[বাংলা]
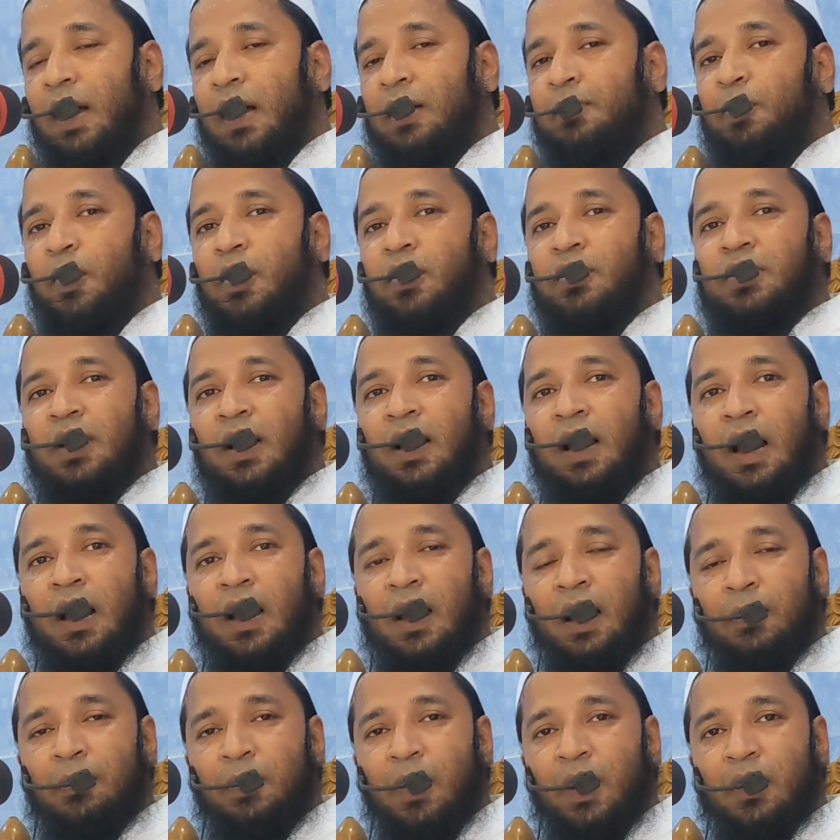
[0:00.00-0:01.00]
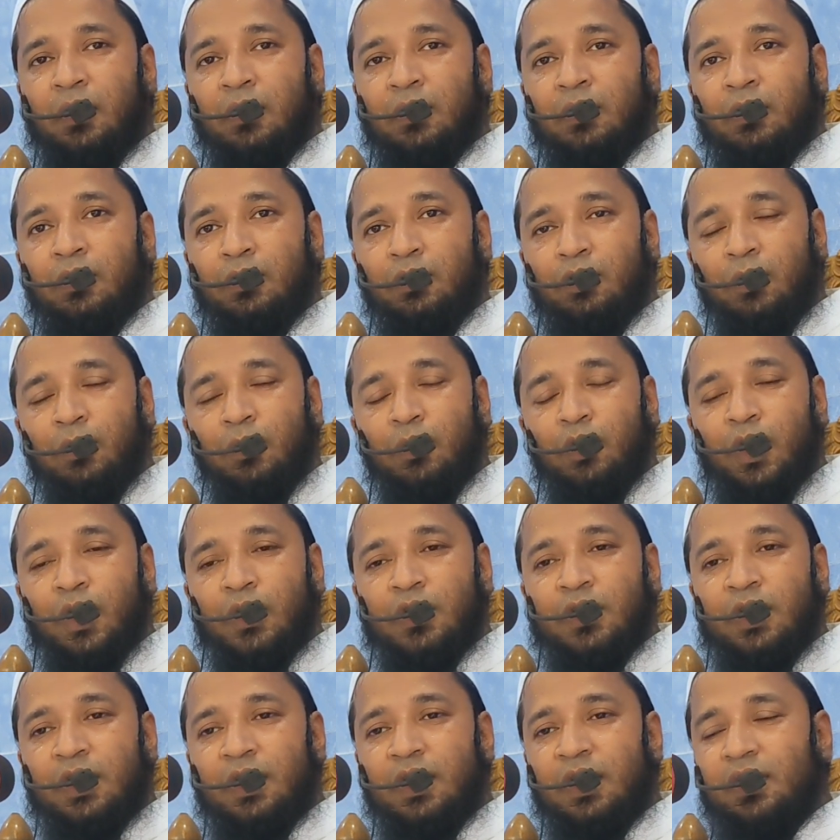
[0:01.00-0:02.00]
এক পর্যায়ে আল্লাপাক হুকুম
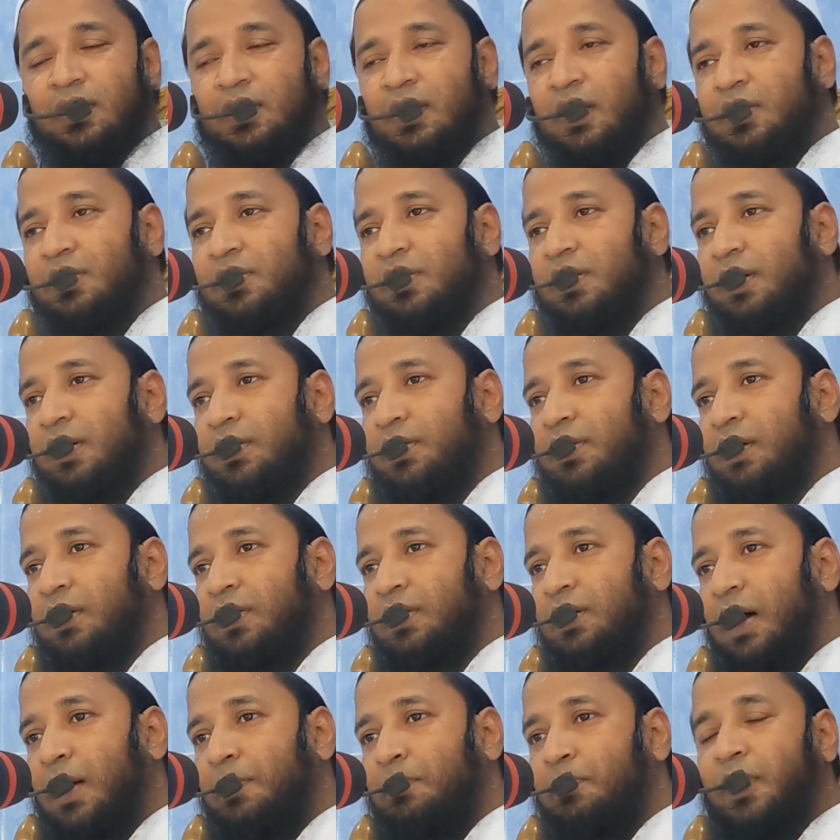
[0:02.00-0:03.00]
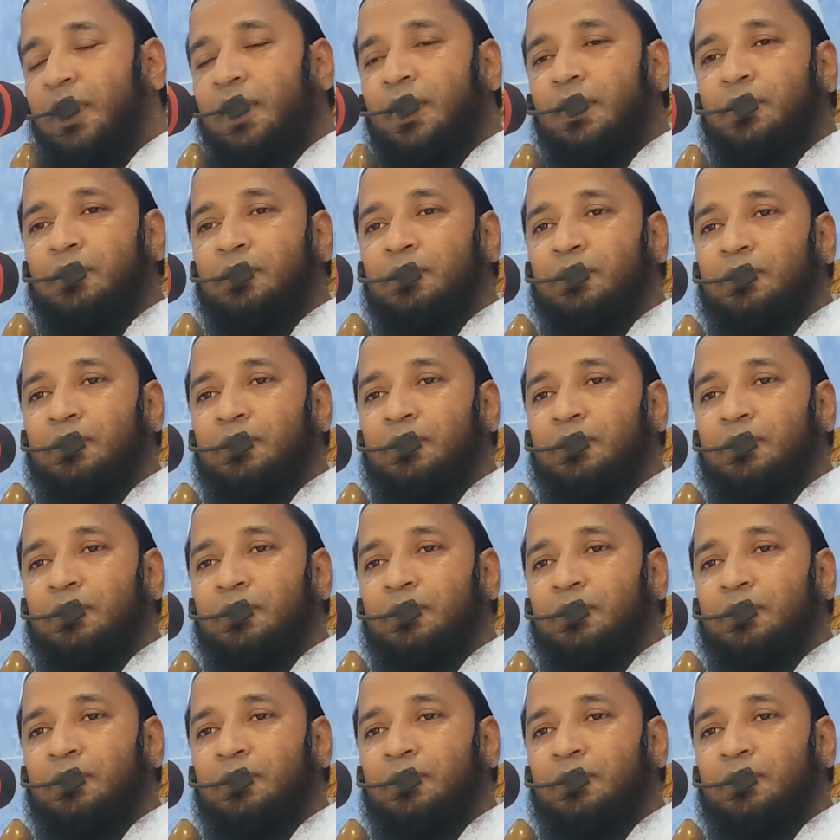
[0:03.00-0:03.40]
করেছেন নির্দেশ দিয়েছেন যে আপনি